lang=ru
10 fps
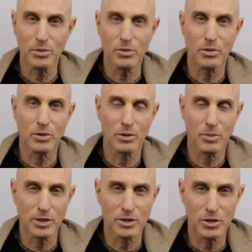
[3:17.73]
Прабу
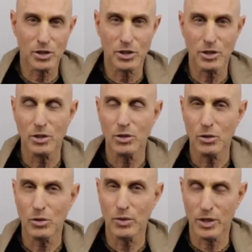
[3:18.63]
или Матаджи,
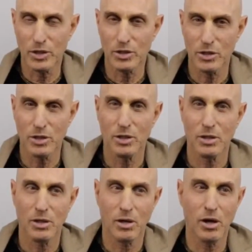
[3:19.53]
смотря кто нас
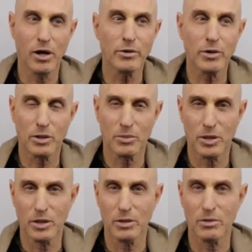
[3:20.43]
прославляет,
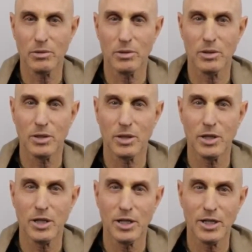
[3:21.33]
говорит мне о том,